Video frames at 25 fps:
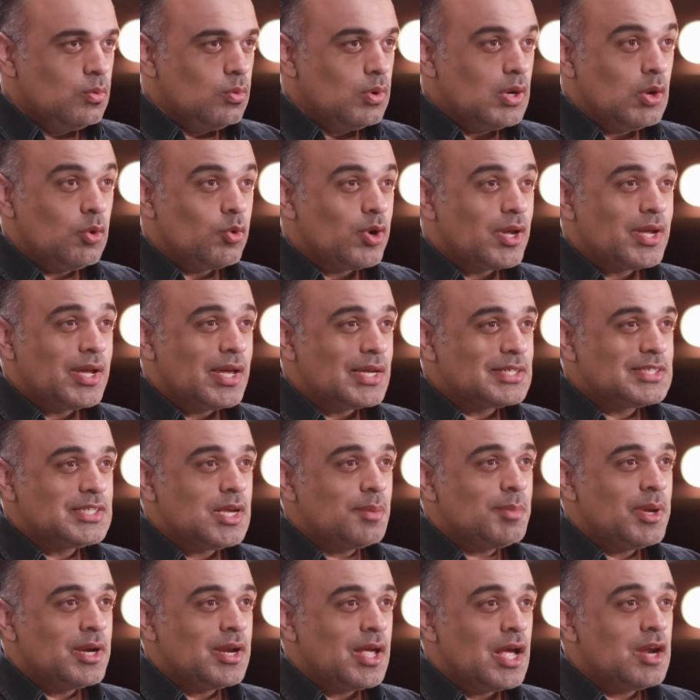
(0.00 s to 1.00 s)
ولو رجع
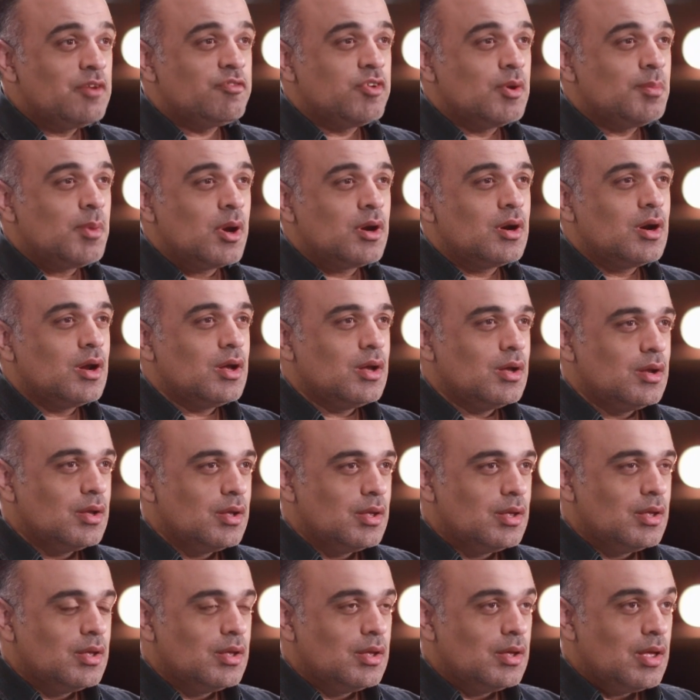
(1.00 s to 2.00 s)
الزمن ألف مرة
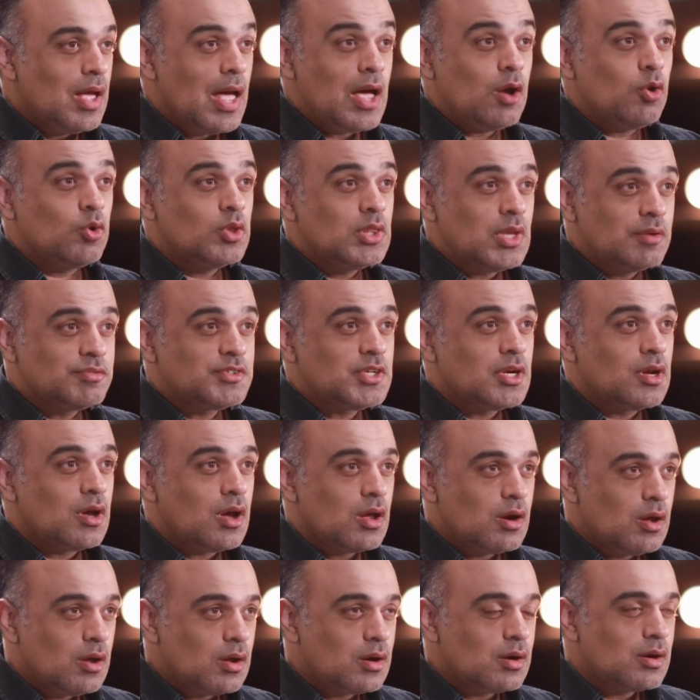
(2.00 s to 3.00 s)
هاخد نفس
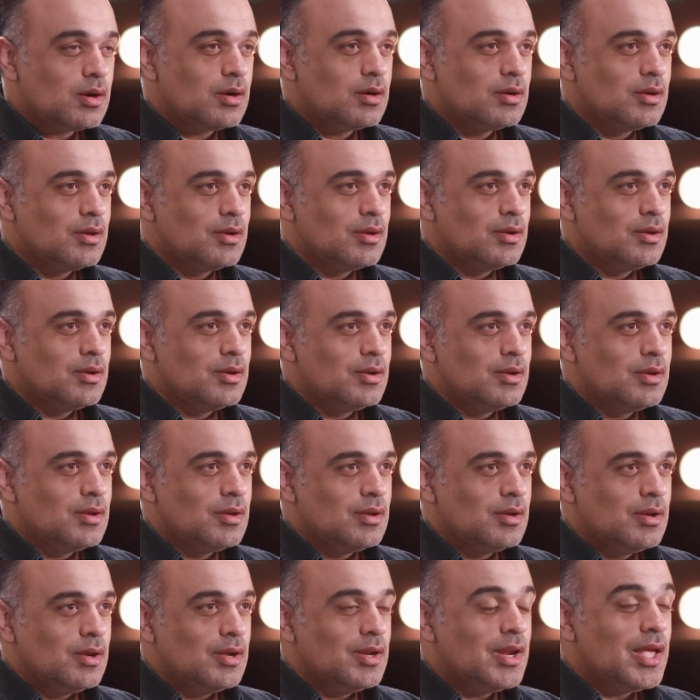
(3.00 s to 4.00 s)
القرار
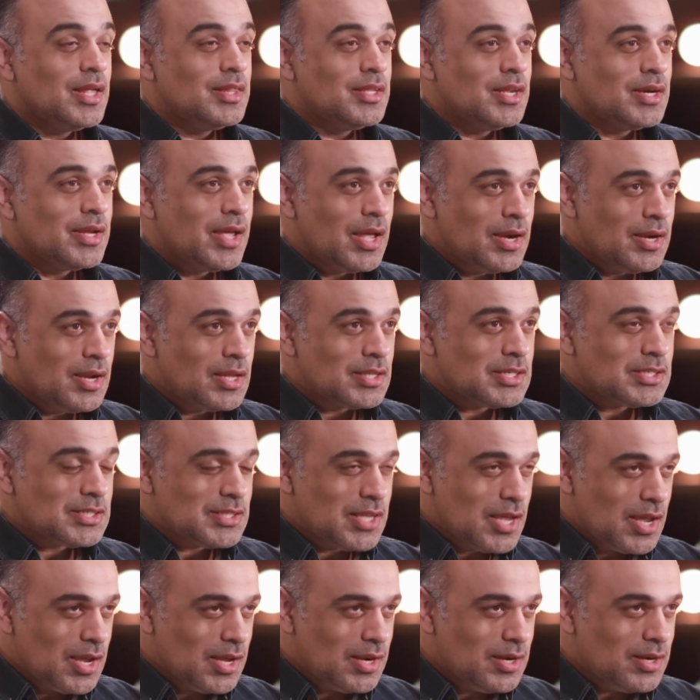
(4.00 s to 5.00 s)
لأن الجنة
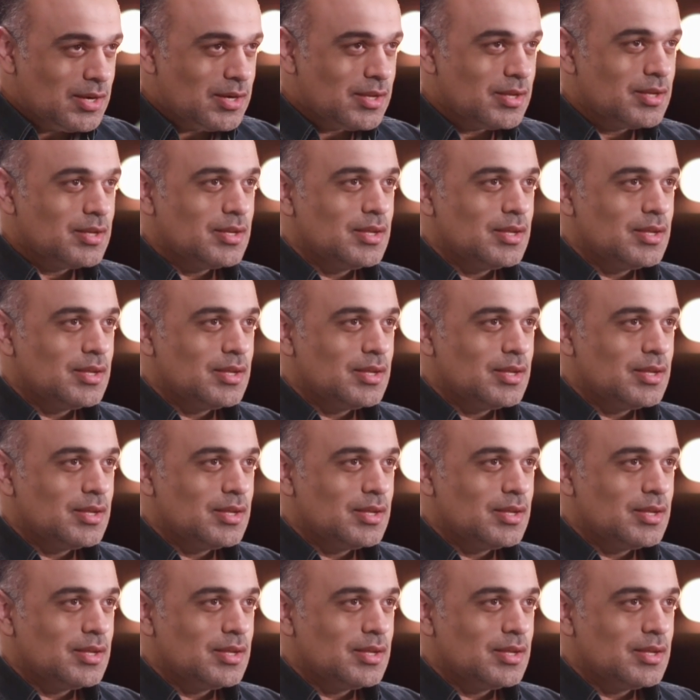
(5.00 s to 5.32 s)
تستاهل